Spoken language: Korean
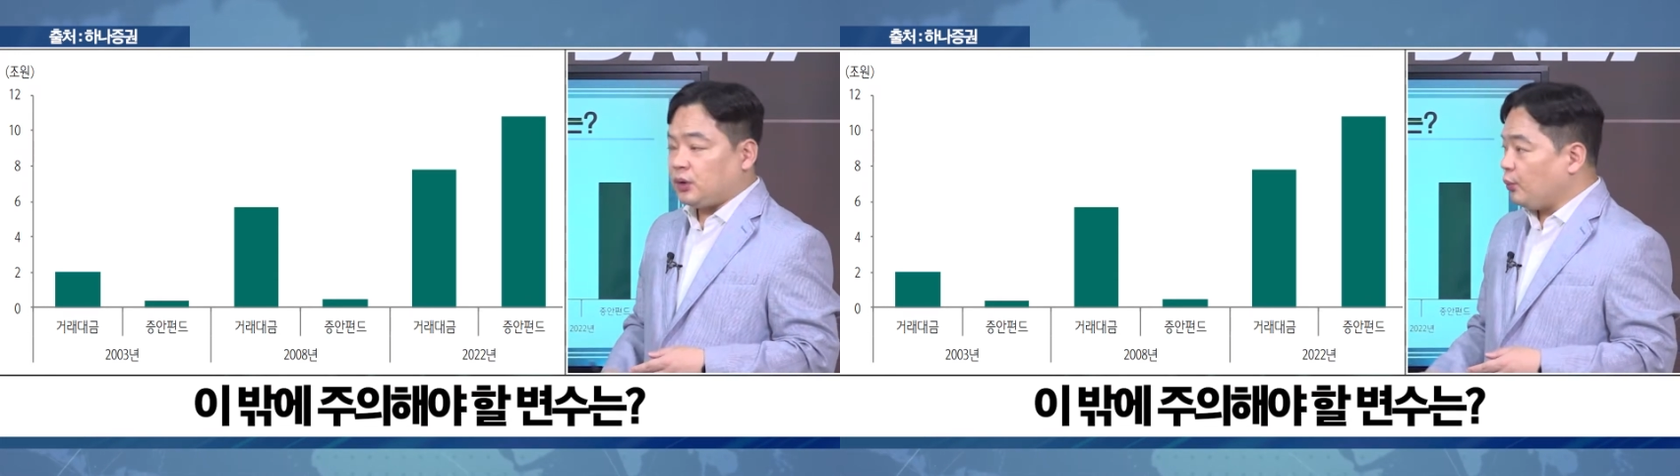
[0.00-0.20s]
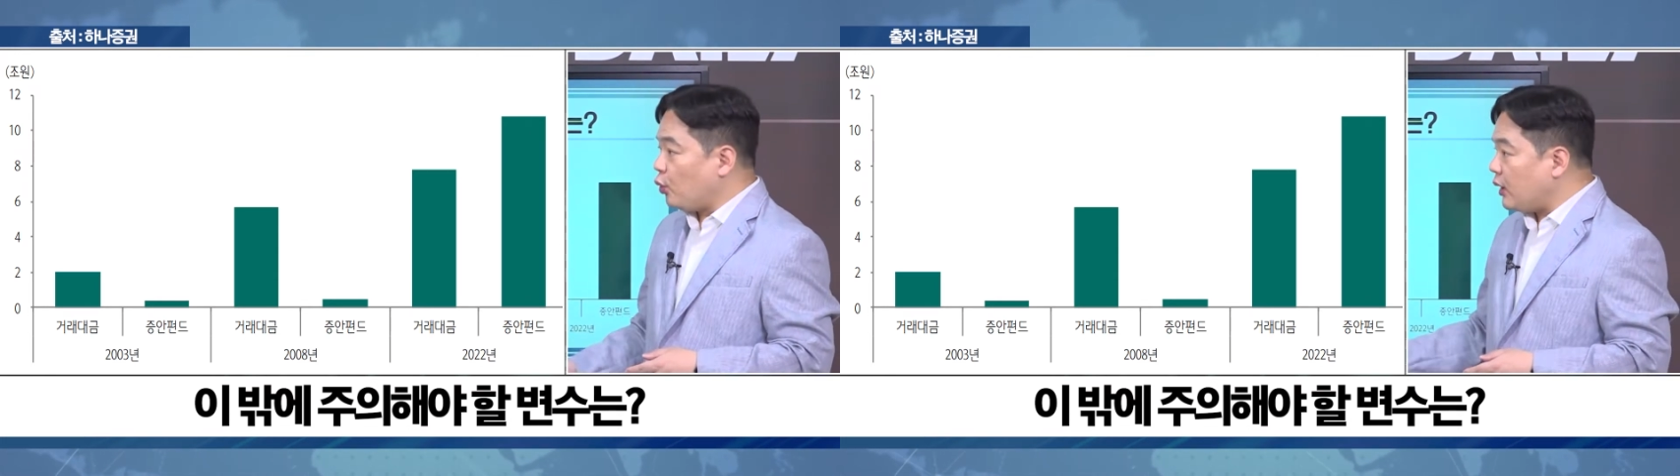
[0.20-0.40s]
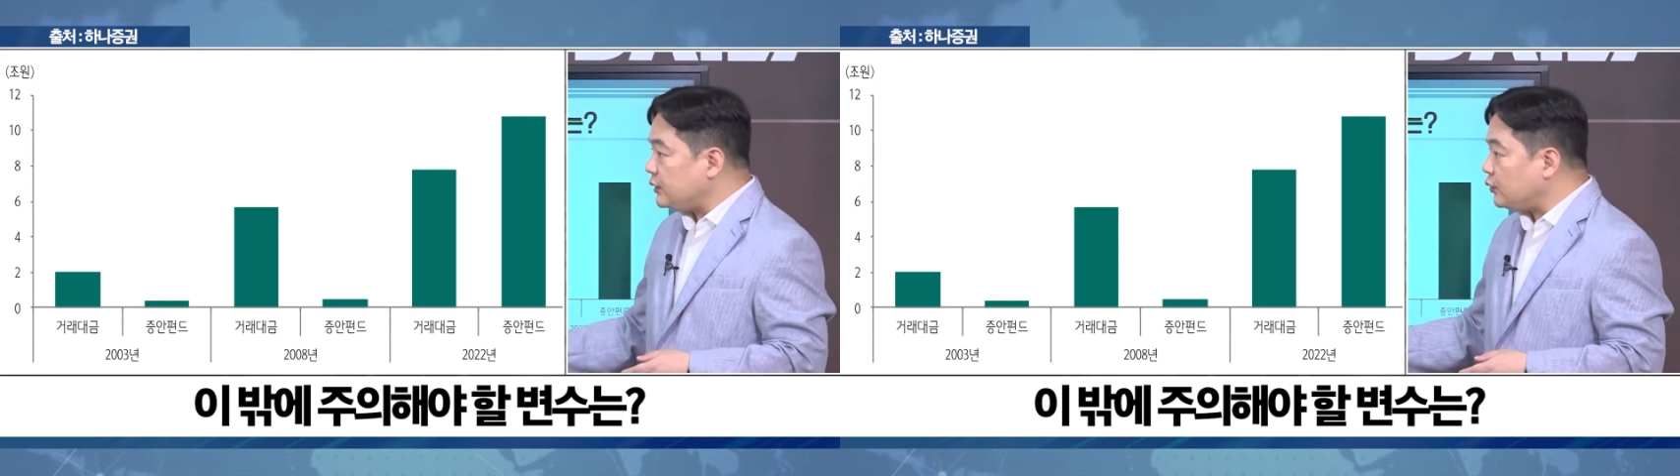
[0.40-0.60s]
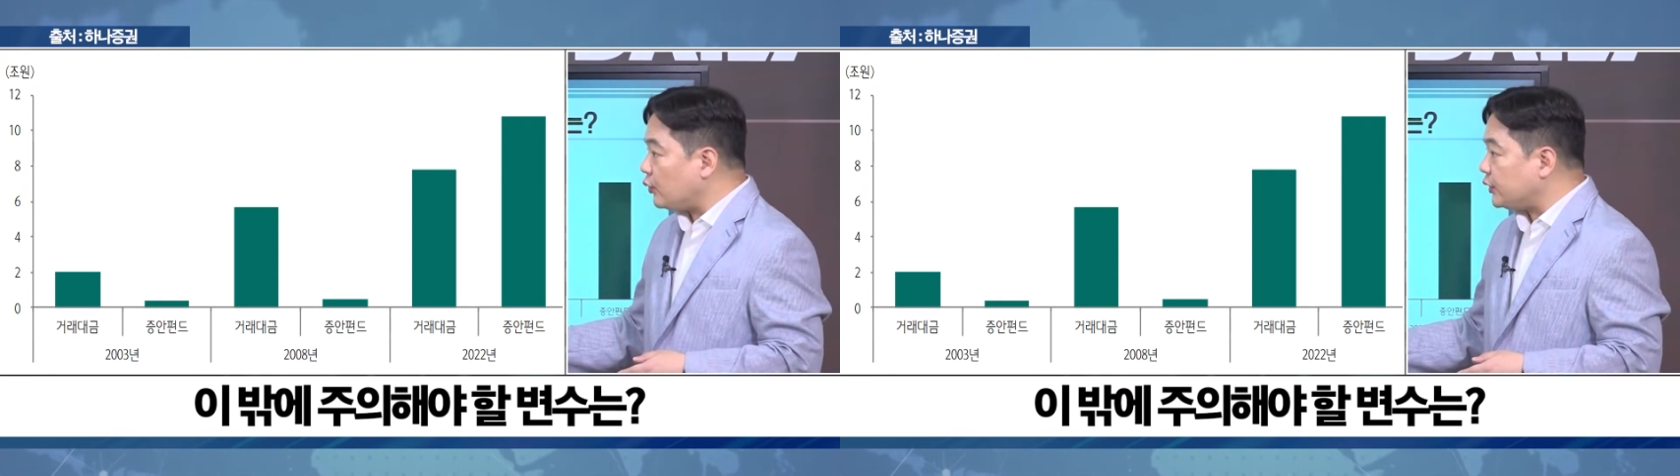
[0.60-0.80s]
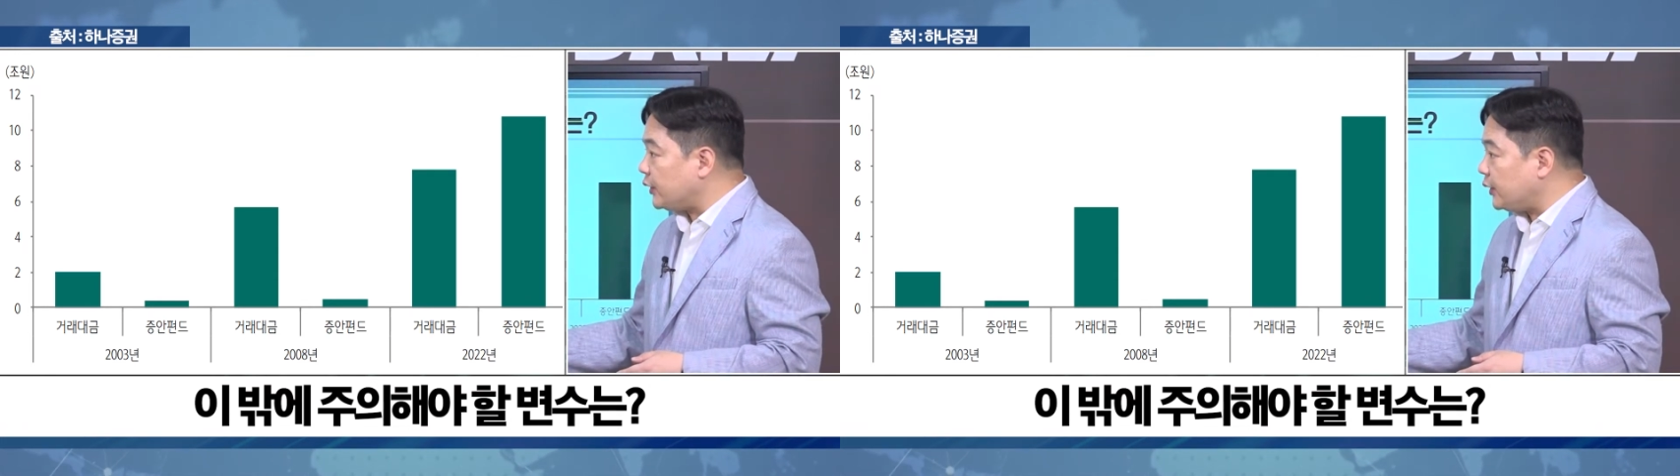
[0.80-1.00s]
뭐 하는
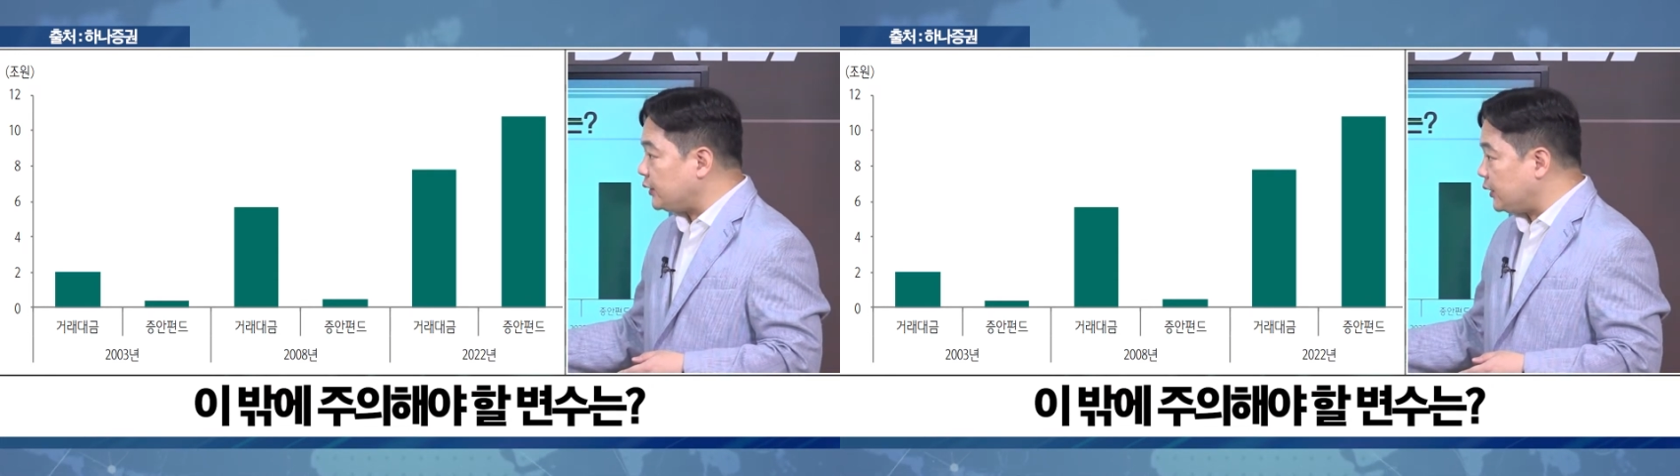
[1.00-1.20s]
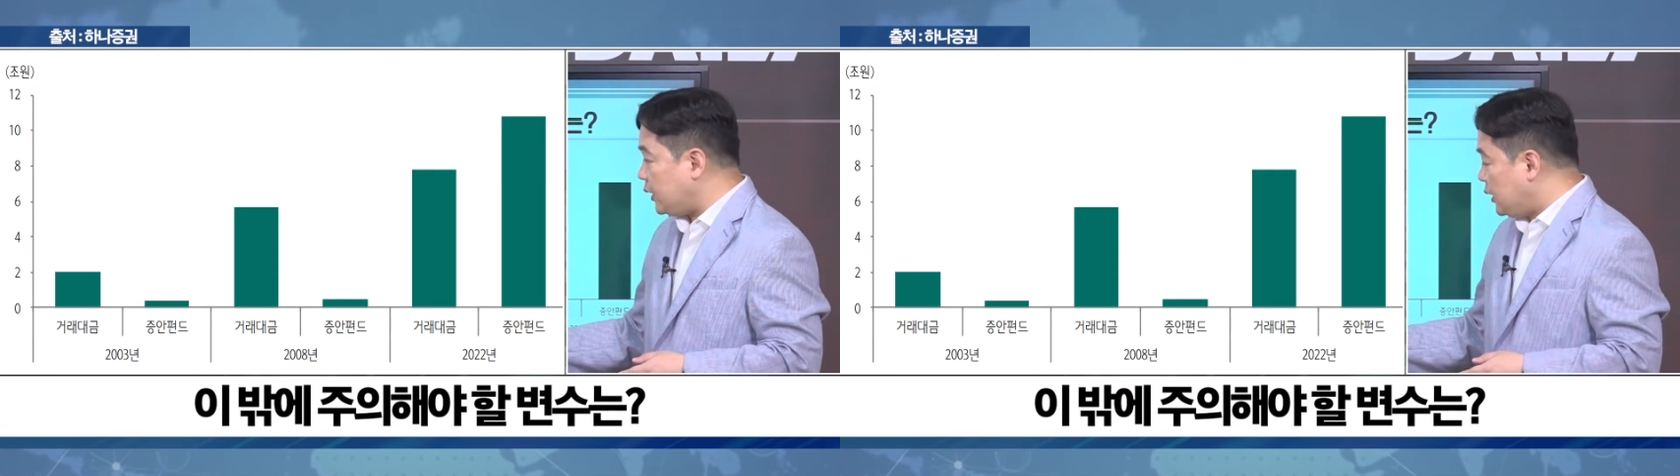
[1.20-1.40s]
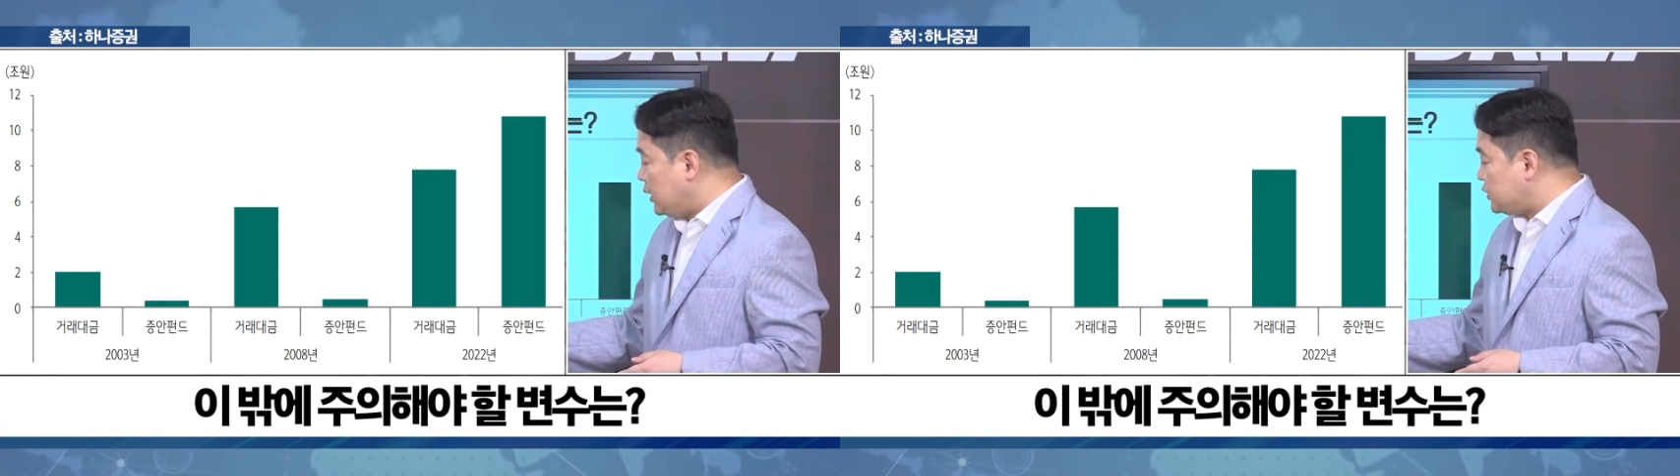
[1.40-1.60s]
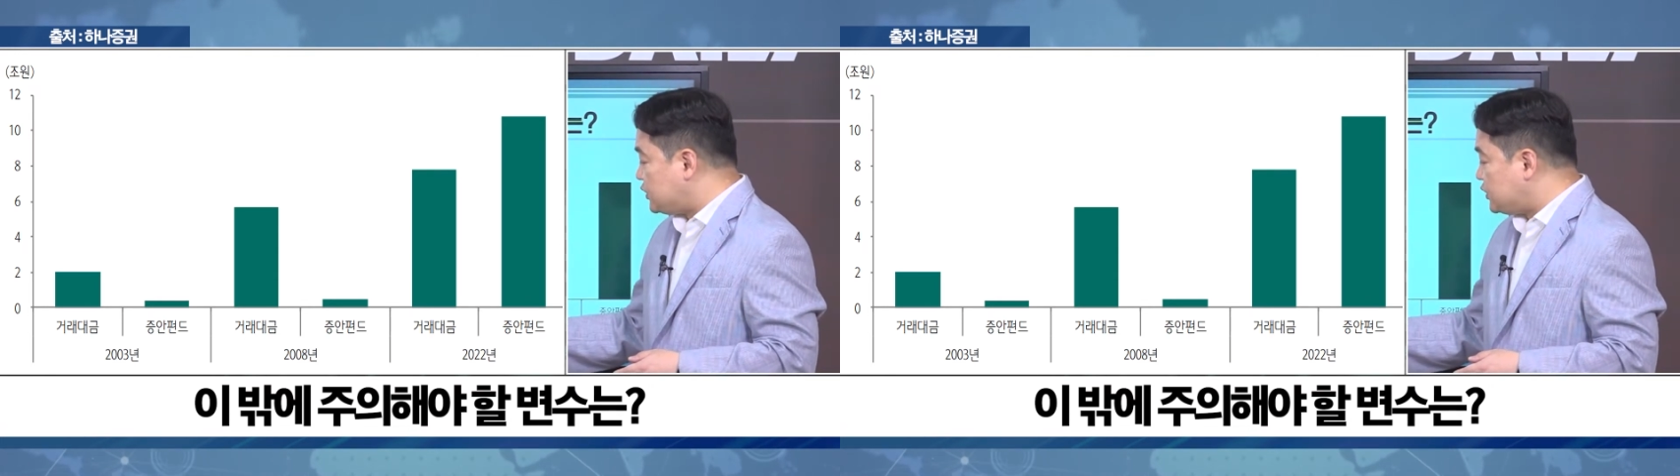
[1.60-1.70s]
거냐 이게 음.